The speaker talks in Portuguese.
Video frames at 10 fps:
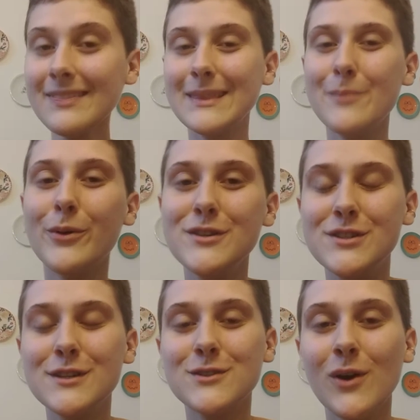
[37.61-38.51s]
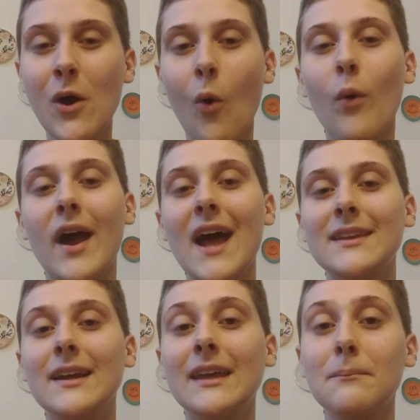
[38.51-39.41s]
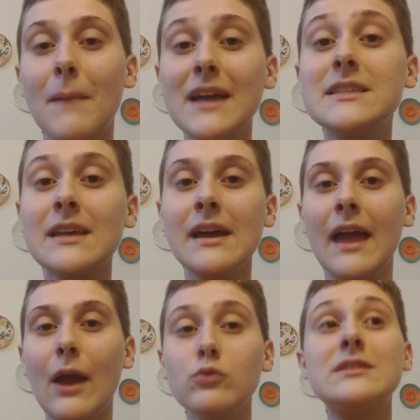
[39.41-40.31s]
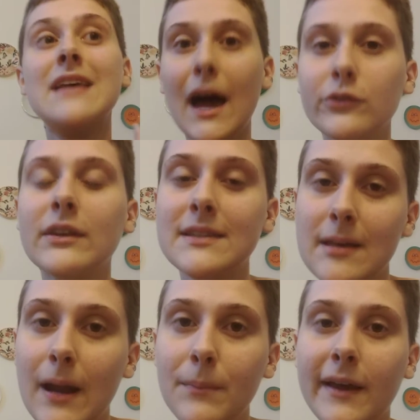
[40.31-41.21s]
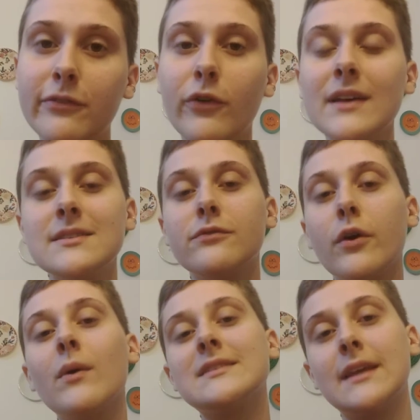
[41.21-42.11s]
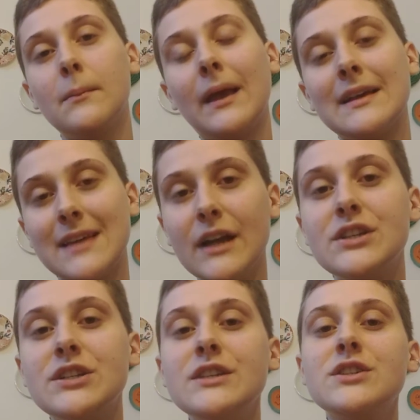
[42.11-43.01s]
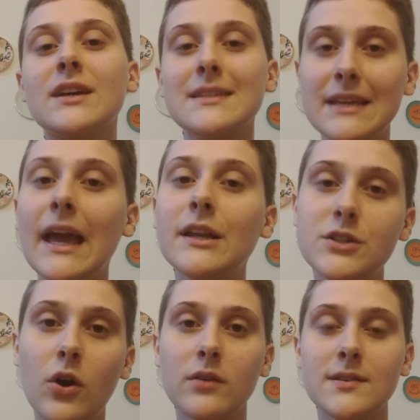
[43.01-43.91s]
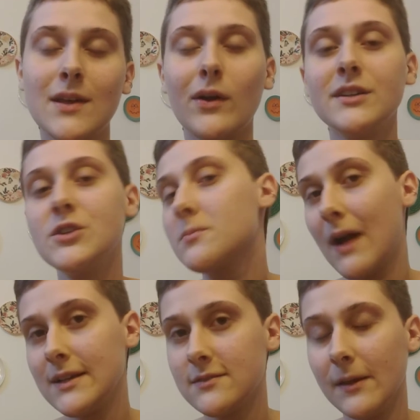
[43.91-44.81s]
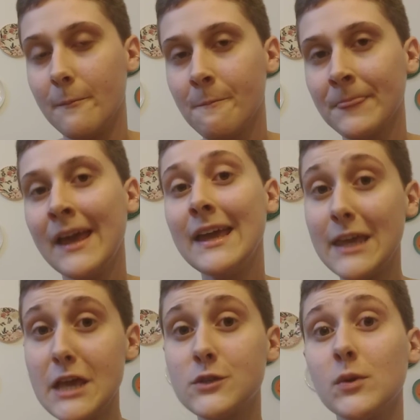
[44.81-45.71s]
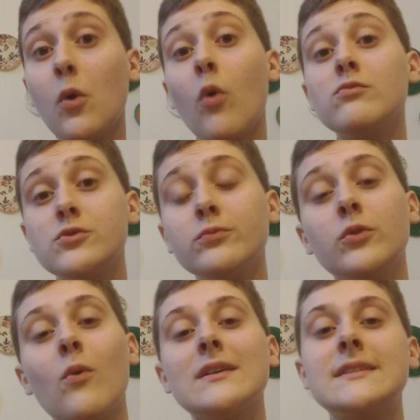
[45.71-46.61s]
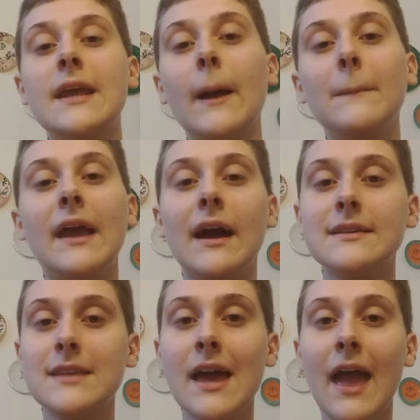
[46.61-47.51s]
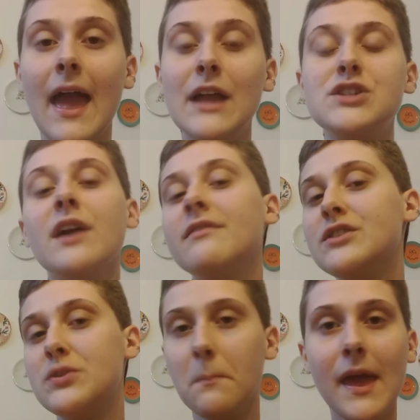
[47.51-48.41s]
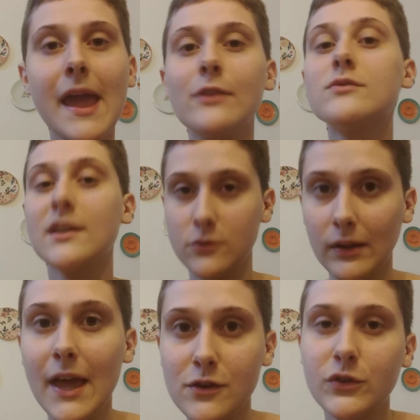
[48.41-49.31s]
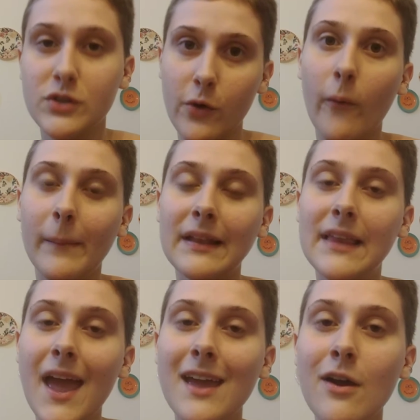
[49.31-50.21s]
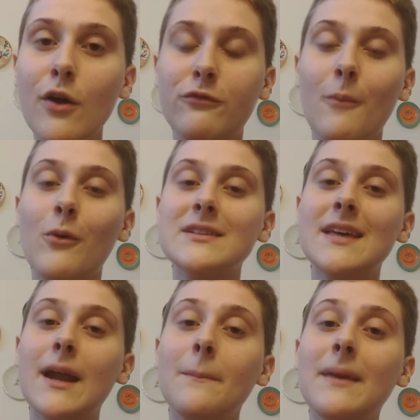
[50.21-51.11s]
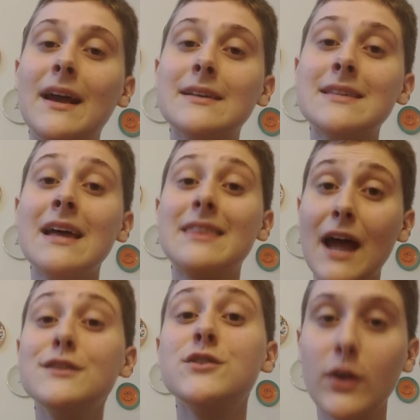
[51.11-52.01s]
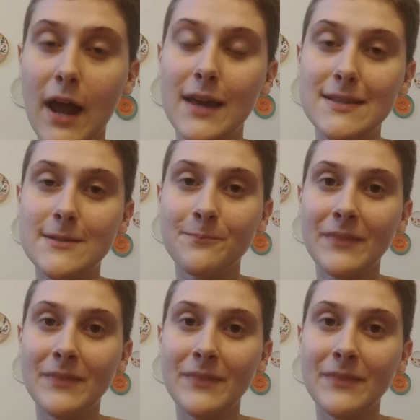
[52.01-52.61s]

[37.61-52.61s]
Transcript: Depois disso, o caráter mais usado da cerâmica foi, foram as cerâmicas artísticas e religiosas, é o que a gente mais vê. Isso, em conjunto com as cerâmicas é, de revestimentos, azulejos que eu já comentei, formam as cerâmicas tradicionais.